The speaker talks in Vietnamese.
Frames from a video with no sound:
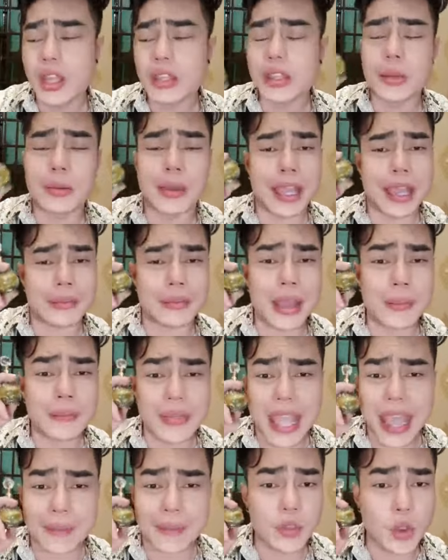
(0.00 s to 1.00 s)
Nhưng mà ngày hôm nay em
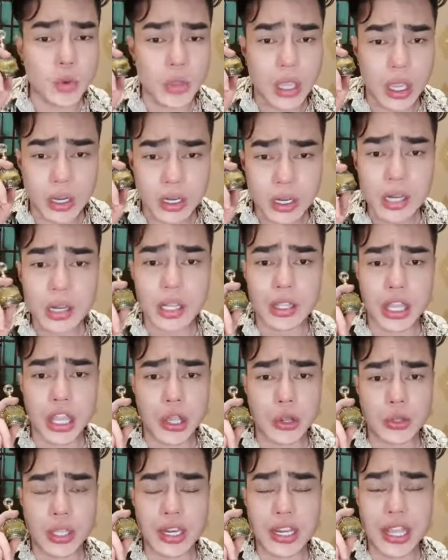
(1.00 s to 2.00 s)
giảm cho vị rất là
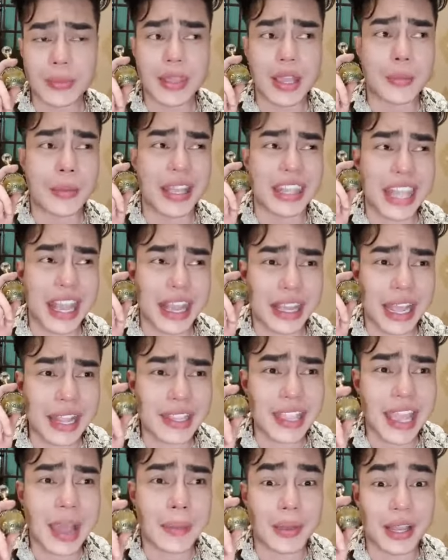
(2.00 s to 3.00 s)
nhiều Chính vì bây giờ mà nhà cả
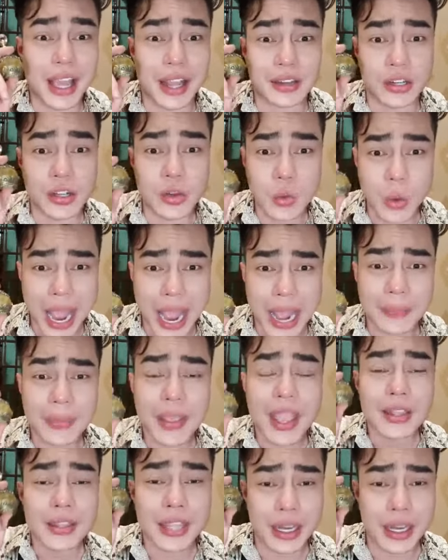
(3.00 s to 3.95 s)
nhà mà cần nước hoa qua